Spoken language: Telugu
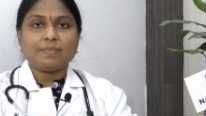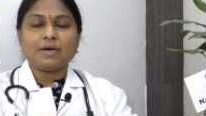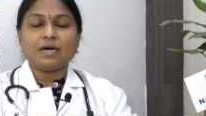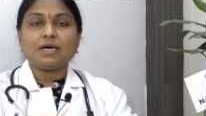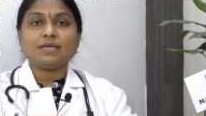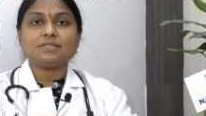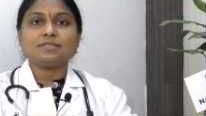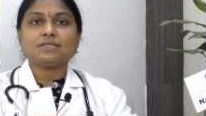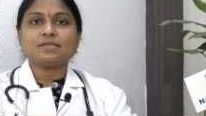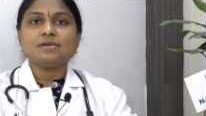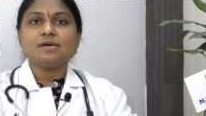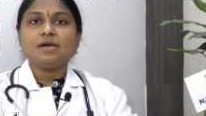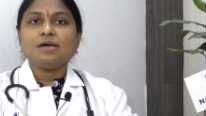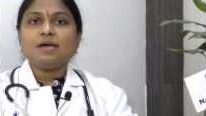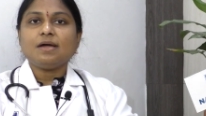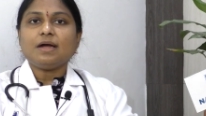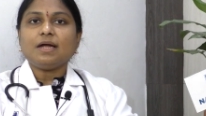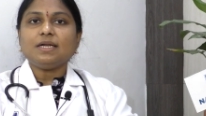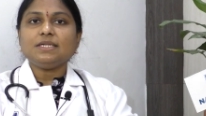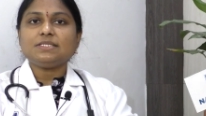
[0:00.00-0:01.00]
మాస్క్
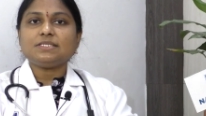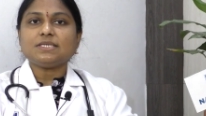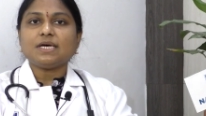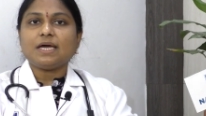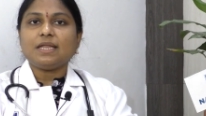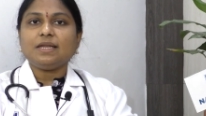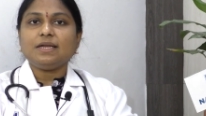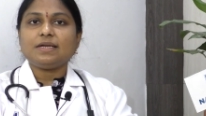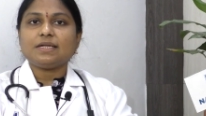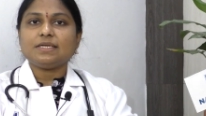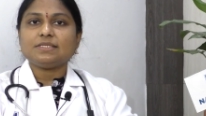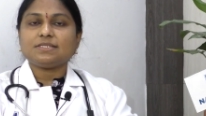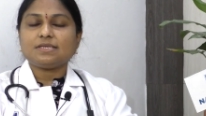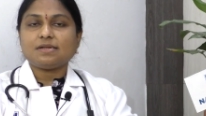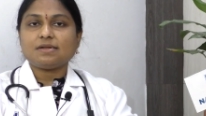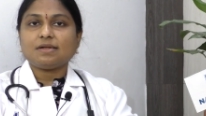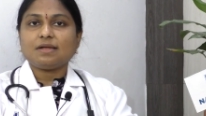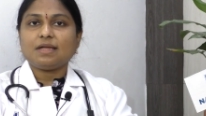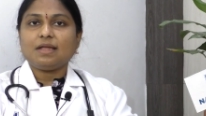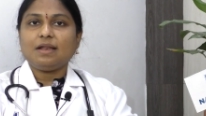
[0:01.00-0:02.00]
అండ్
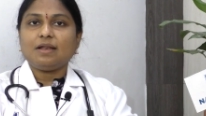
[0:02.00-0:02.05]
శానిటైజర్